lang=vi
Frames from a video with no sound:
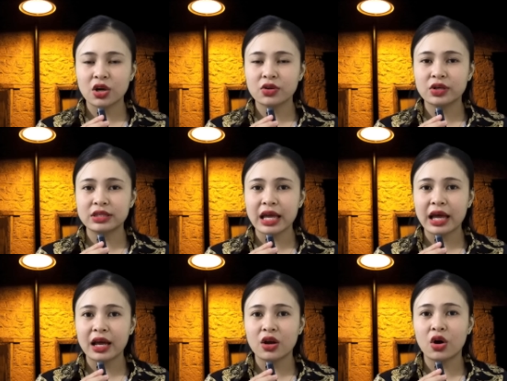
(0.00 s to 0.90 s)
cho người
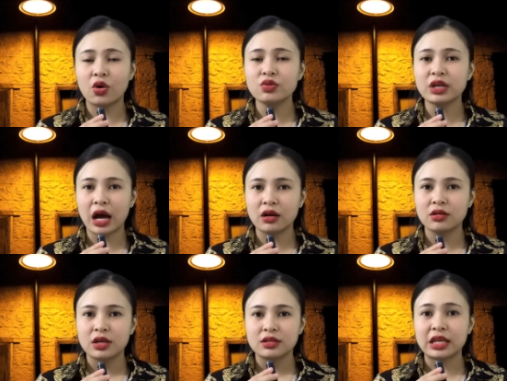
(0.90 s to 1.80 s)
ta hỗ
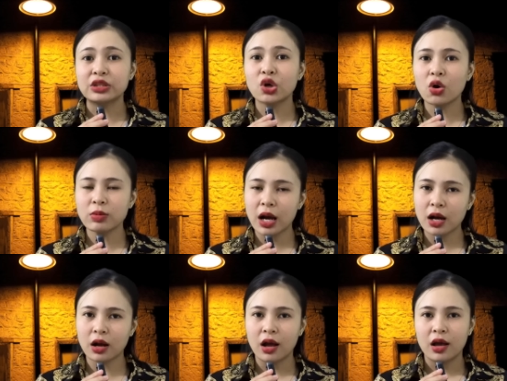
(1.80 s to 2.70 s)
trợ sẽ tốt
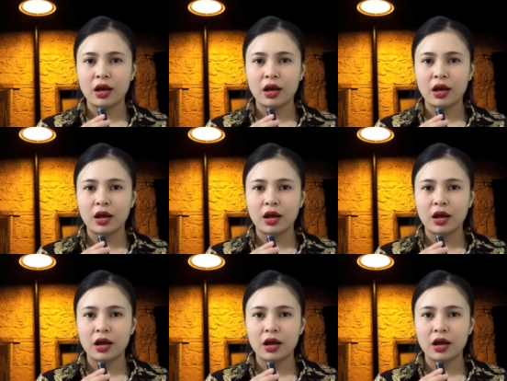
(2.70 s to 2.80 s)
hơn.